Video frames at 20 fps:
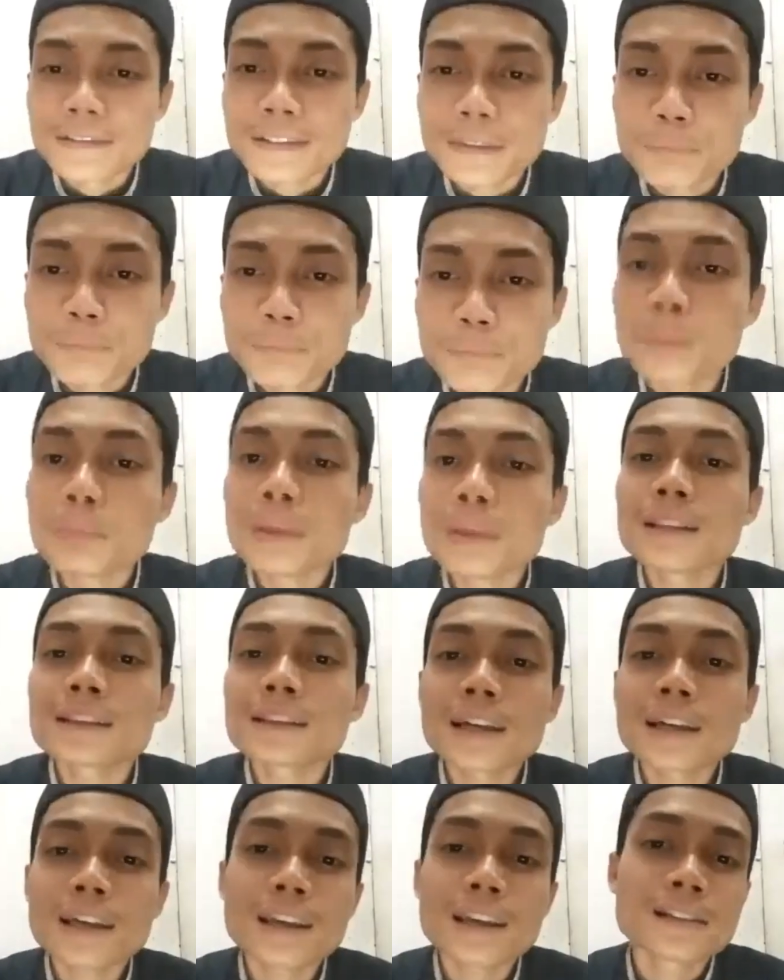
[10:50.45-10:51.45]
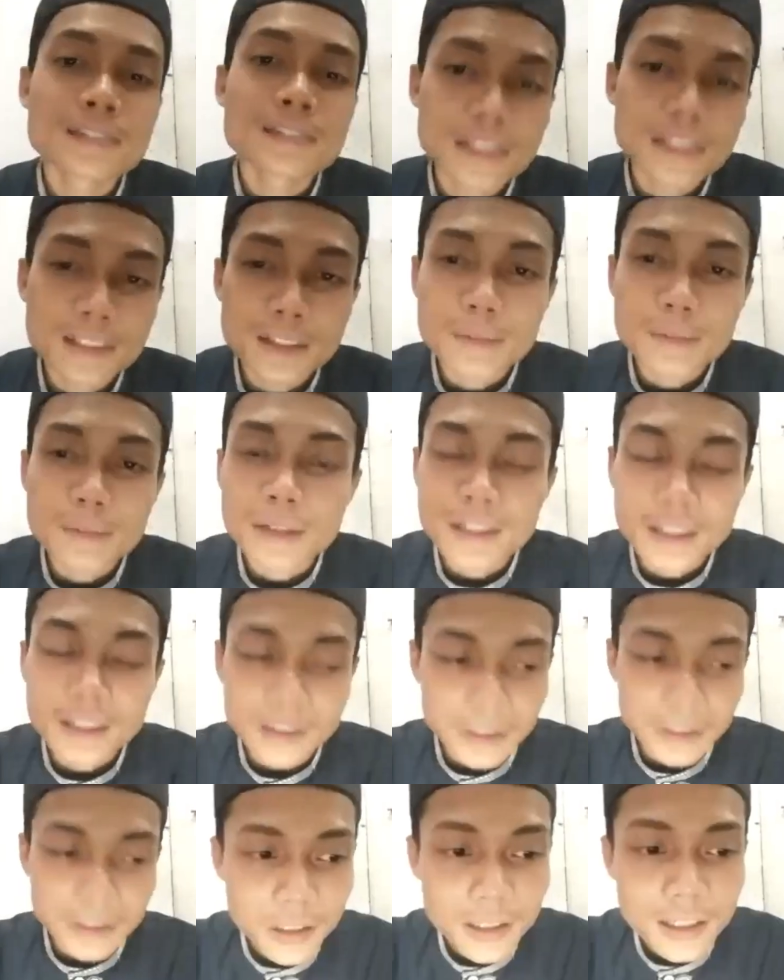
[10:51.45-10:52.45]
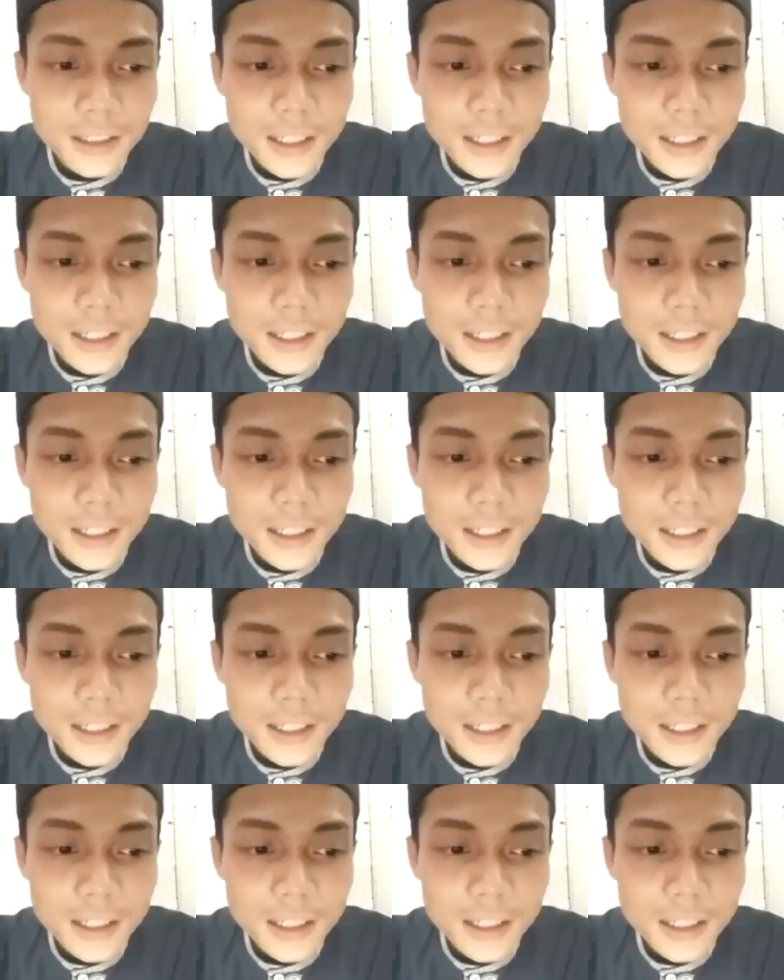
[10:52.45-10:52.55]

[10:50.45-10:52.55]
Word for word: meminta izin kepada Allah